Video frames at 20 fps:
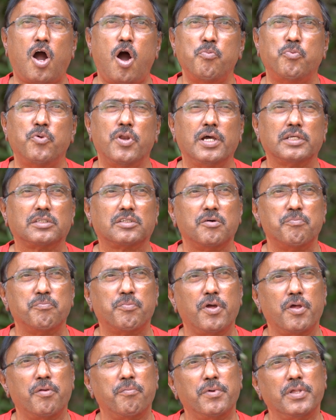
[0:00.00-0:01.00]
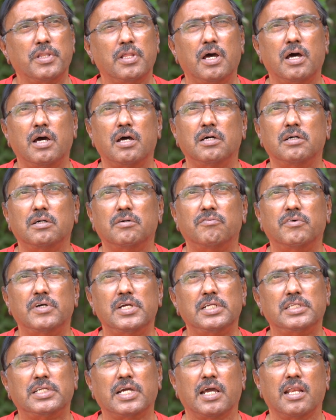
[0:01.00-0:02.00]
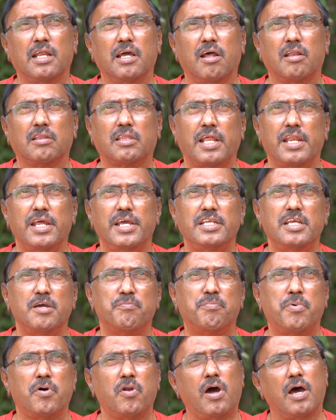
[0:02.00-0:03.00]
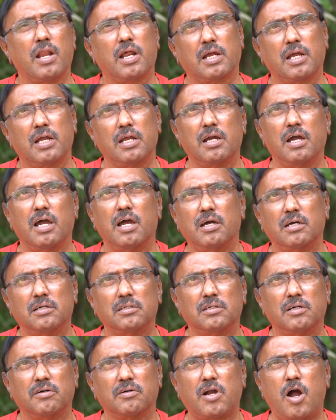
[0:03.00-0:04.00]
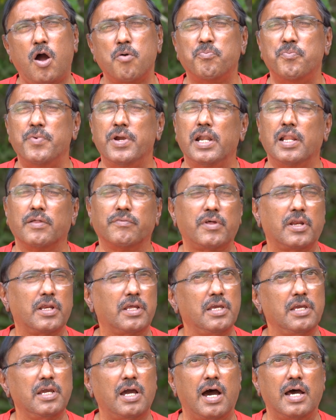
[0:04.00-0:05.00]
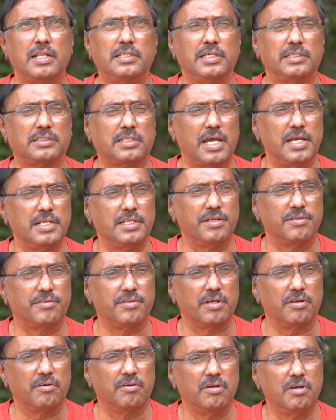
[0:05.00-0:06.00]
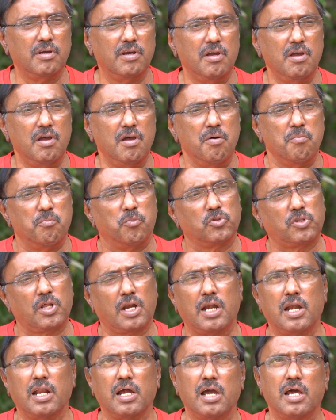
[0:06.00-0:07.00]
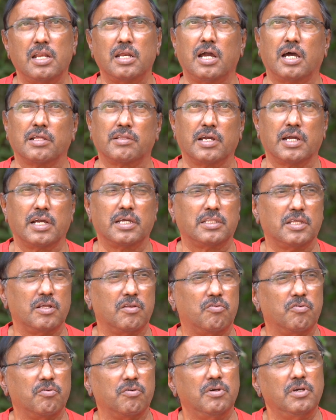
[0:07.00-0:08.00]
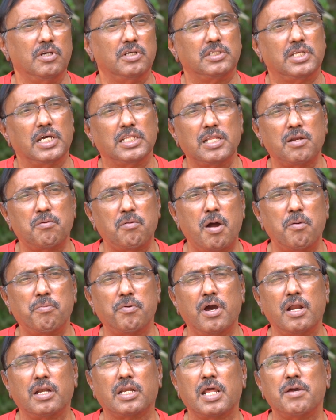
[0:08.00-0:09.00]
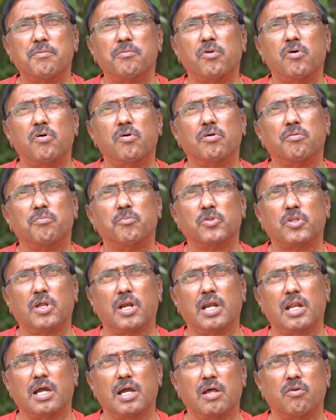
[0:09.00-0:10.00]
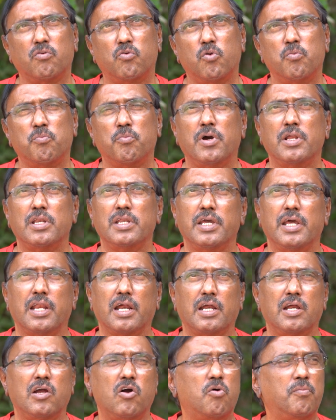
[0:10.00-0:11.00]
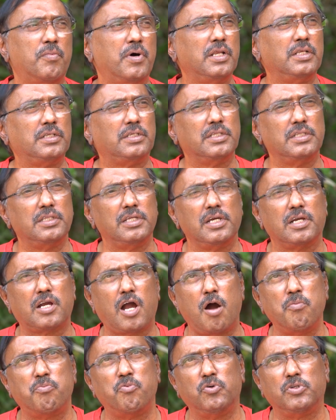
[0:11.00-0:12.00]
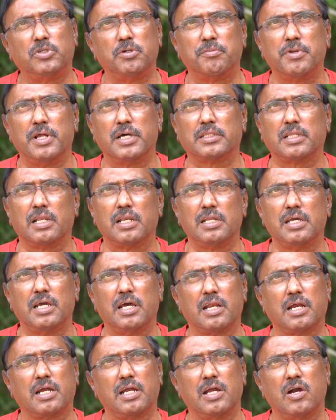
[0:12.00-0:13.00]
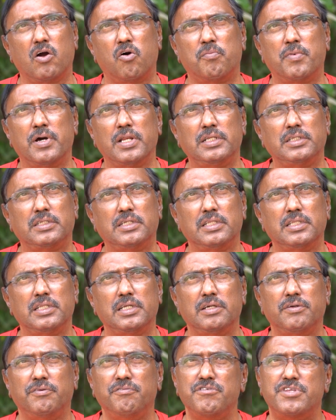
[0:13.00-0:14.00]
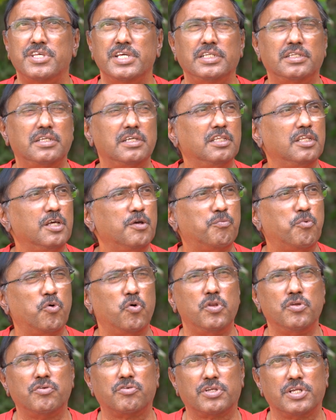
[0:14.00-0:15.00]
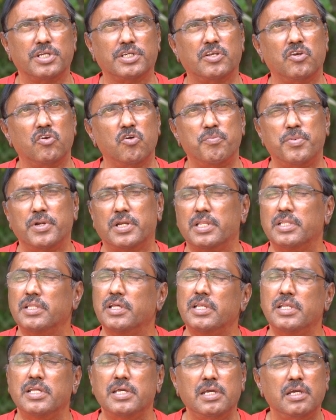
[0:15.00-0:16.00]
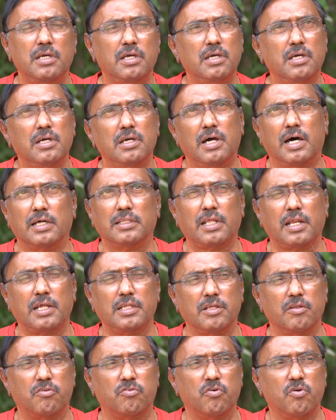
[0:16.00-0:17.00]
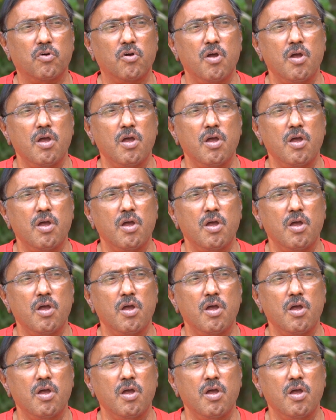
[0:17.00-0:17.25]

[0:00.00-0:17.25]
కాపు నేస్తం పేరు మీద వైఎస్ జగన్ గారు తను ఏం చెప్పారో ఆ రకంగా కాపు మహిళలందరికీ ఆర్థిక సాయం చేశారు ముద్రగడ గారికి ఆ సంగతి తెలుసు చంద్రబాబు గారి టైంలో ముద్రగడ గారి కుటుంబాన్ని ఏ రకంగా అవమానించింది కాపు ఉద్యమ నేతలను ఏ రకంగా అవమానించింది హింసించింది పోలీస్ స్టేషన్లో పెట్టింది అన్ని అందరికీ తెలుసు